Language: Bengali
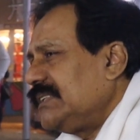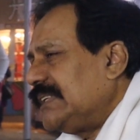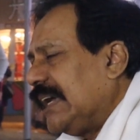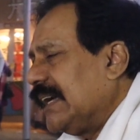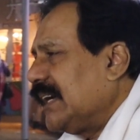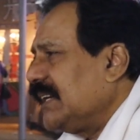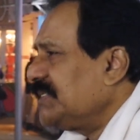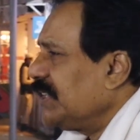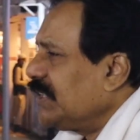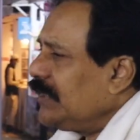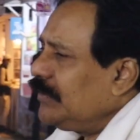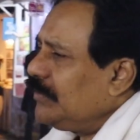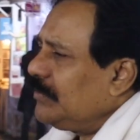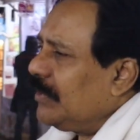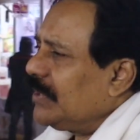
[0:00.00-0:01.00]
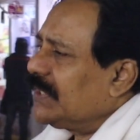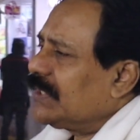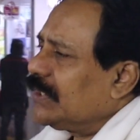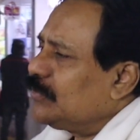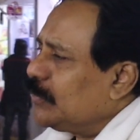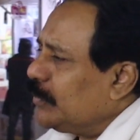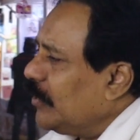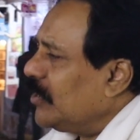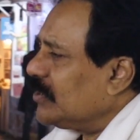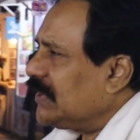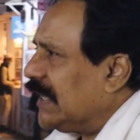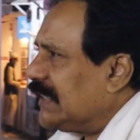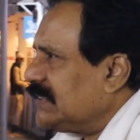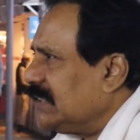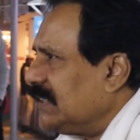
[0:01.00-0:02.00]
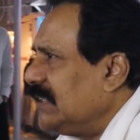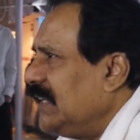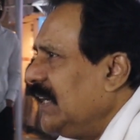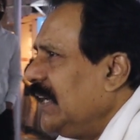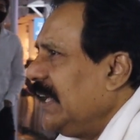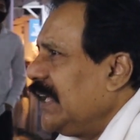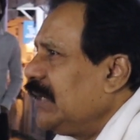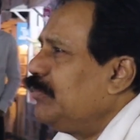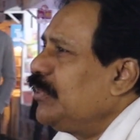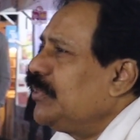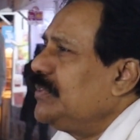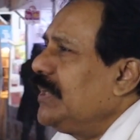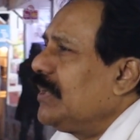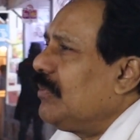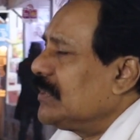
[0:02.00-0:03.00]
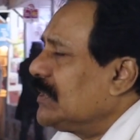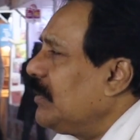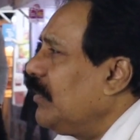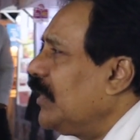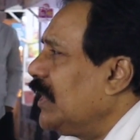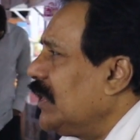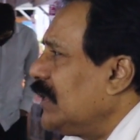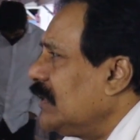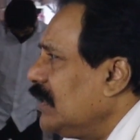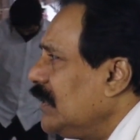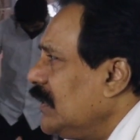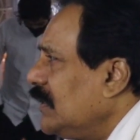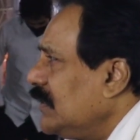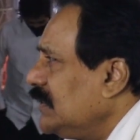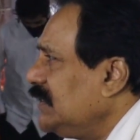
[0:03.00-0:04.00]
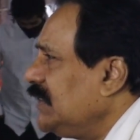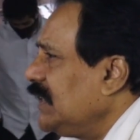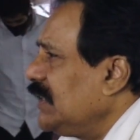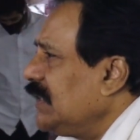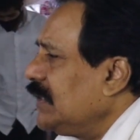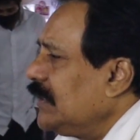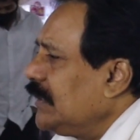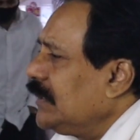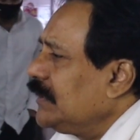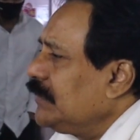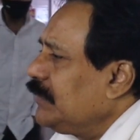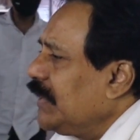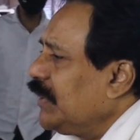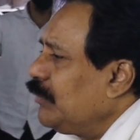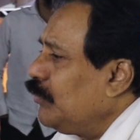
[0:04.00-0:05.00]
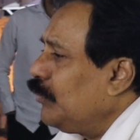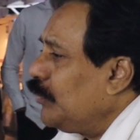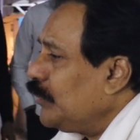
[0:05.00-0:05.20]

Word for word: যে জায়গা সেখানেও অনেকটা দুর্বলতা আছে এর বিরুদ্ধে কথা বলার যে মানে